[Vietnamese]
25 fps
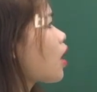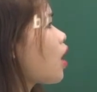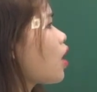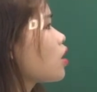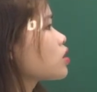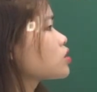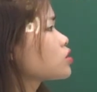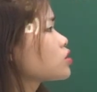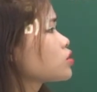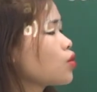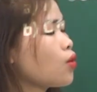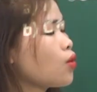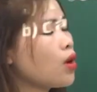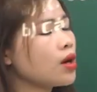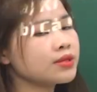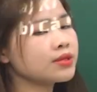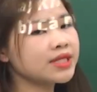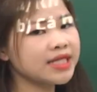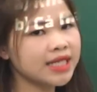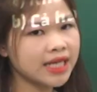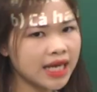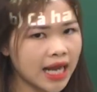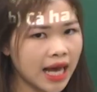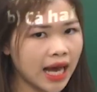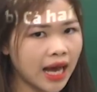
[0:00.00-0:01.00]
có số học
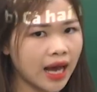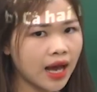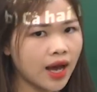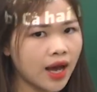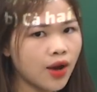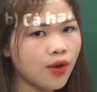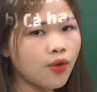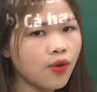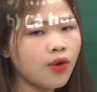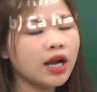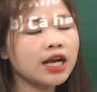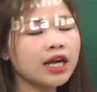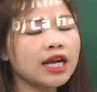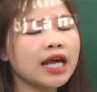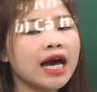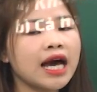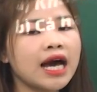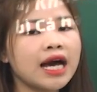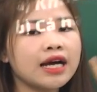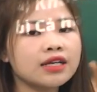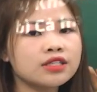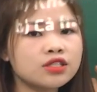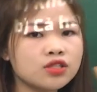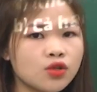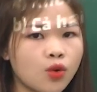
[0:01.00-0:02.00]
sinh là, hoặc
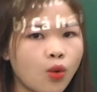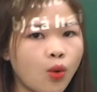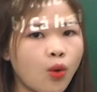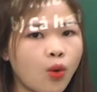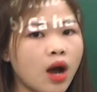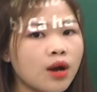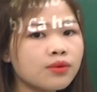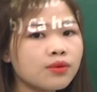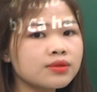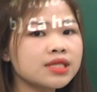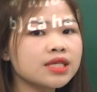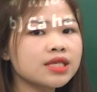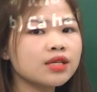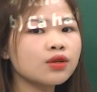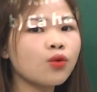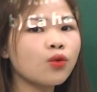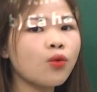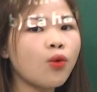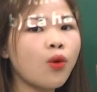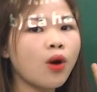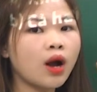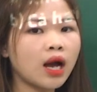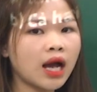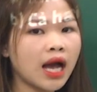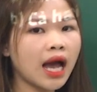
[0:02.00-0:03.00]
là số học sinh
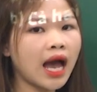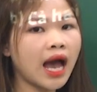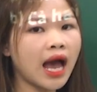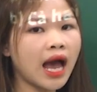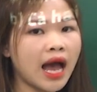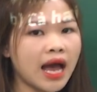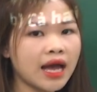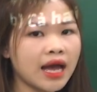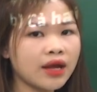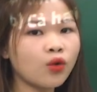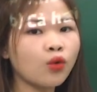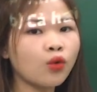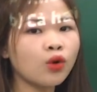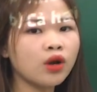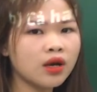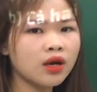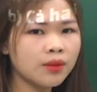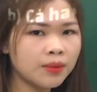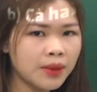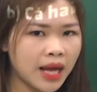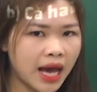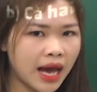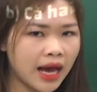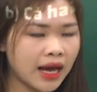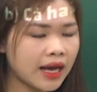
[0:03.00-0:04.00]
của cả hai khối
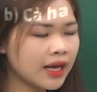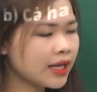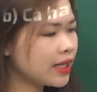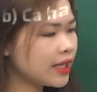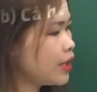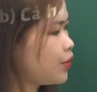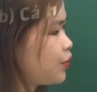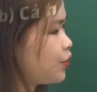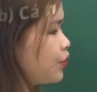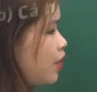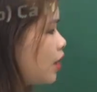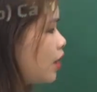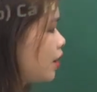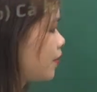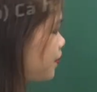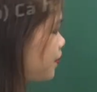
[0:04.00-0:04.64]
lớp là đều được.